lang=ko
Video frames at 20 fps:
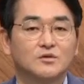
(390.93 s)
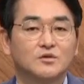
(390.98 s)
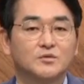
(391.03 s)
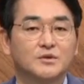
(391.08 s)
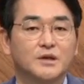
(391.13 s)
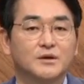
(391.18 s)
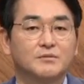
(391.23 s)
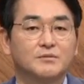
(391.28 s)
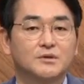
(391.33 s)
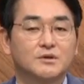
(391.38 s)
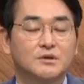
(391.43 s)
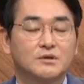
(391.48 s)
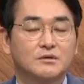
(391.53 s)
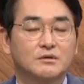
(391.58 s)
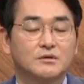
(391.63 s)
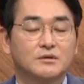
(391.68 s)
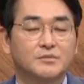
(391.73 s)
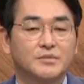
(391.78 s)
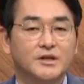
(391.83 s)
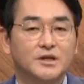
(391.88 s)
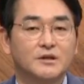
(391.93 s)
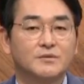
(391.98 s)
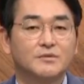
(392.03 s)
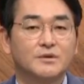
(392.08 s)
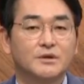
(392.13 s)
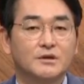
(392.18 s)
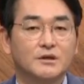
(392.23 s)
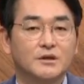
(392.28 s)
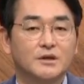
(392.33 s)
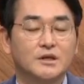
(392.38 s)
좀 이렇게 그
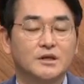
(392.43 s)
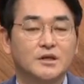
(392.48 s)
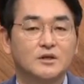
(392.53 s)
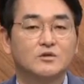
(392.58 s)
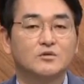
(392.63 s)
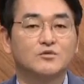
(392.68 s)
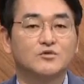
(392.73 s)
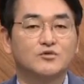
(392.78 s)
미리미리 좀